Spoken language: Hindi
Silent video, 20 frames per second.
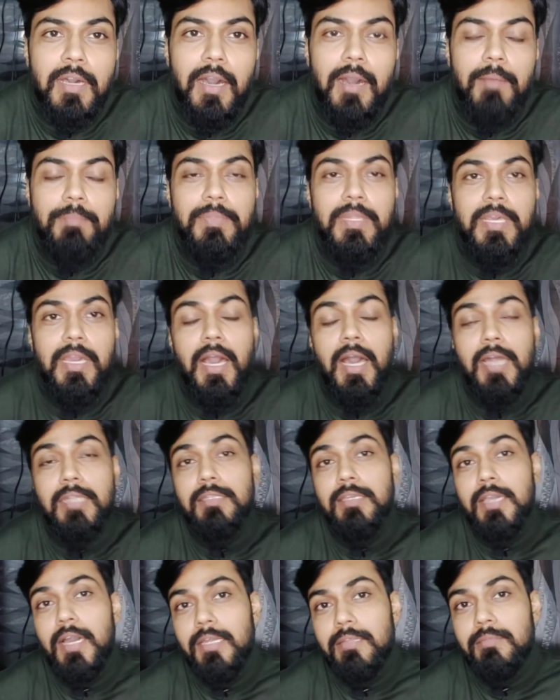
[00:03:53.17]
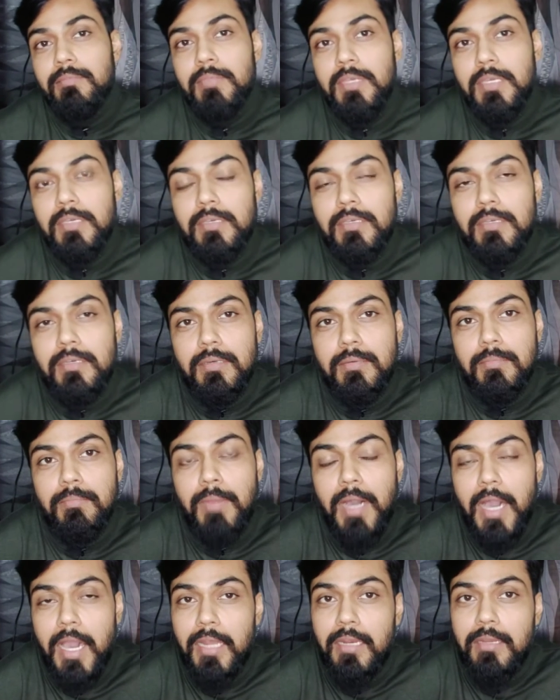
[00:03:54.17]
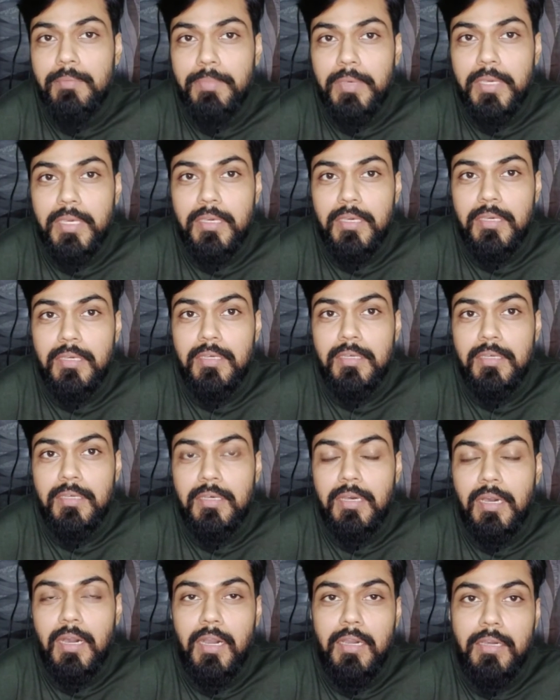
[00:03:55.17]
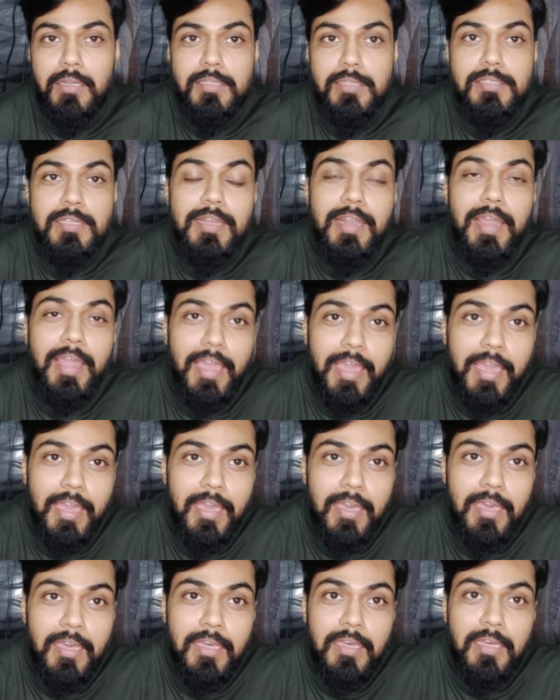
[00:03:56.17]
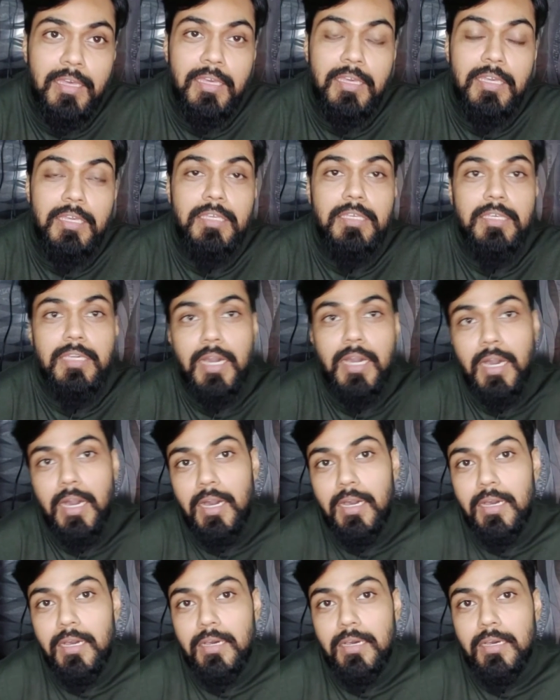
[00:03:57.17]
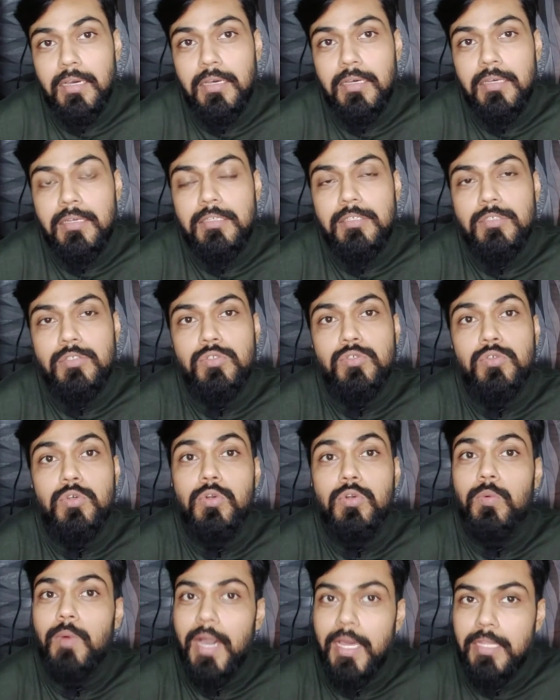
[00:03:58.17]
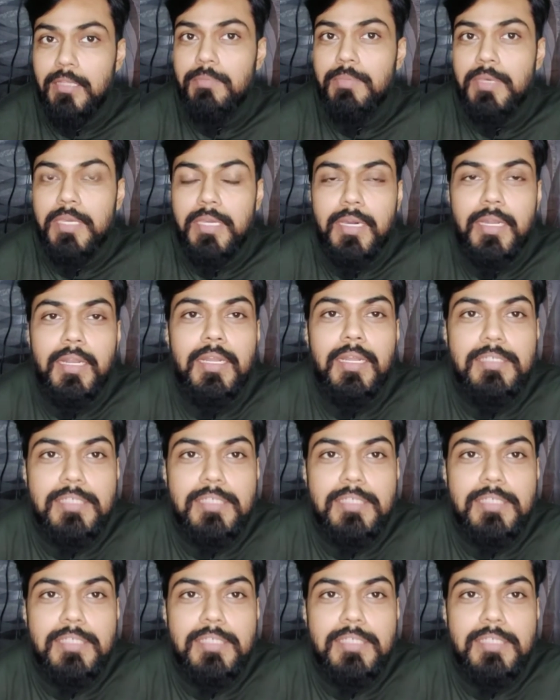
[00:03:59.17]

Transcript: अपने आध्यात्मिक मार्ग पे अग्रसर है या शुरुआत भी करना